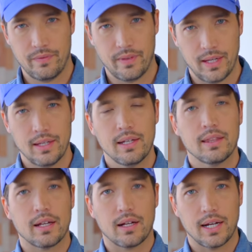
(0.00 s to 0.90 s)
ね、
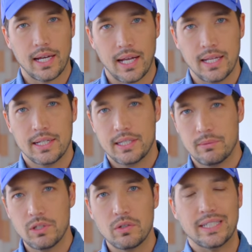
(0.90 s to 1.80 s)
だから事
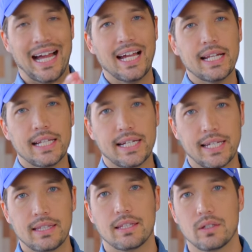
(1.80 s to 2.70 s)
務所に入らない
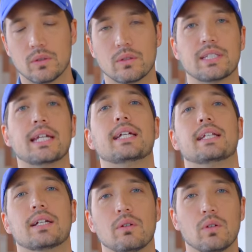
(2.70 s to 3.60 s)
でっていうことじゃない
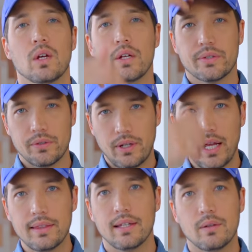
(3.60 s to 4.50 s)
んだけど、その
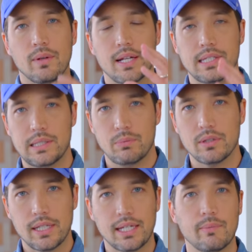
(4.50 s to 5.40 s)
判断は自
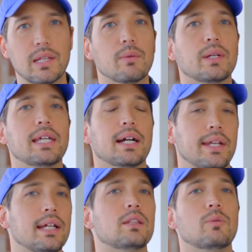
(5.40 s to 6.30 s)
分で決めてもいい
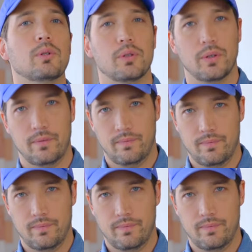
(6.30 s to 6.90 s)
かなって思うの。